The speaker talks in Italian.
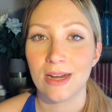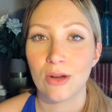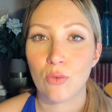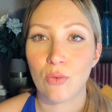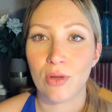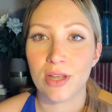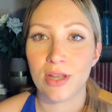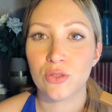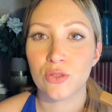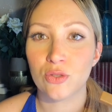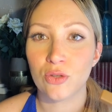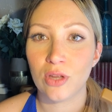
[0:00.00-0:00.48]

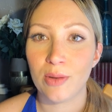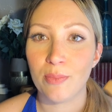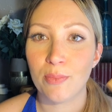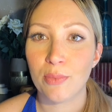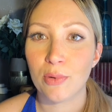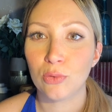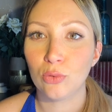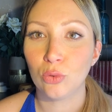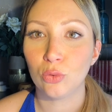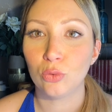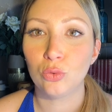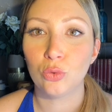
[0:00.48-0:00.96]
questo è il
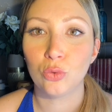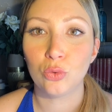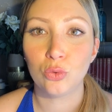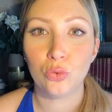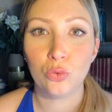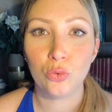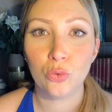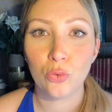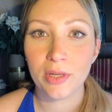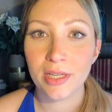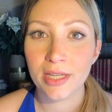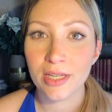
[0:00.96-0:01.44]
prodotto
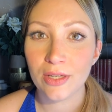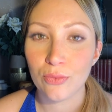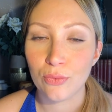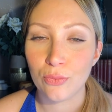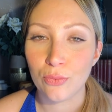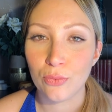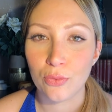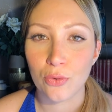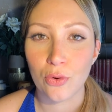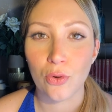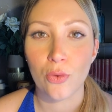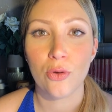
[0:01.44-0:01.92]
2 in
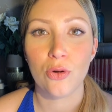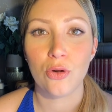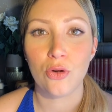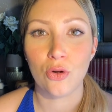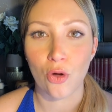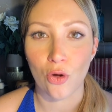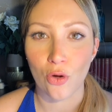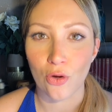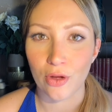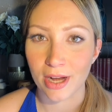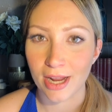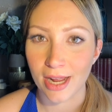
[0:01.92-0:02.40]
1
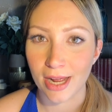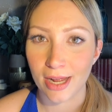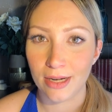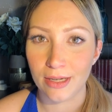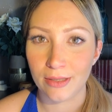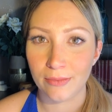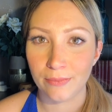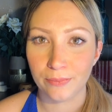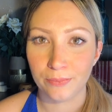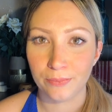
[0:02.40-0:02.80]
L'Oreal.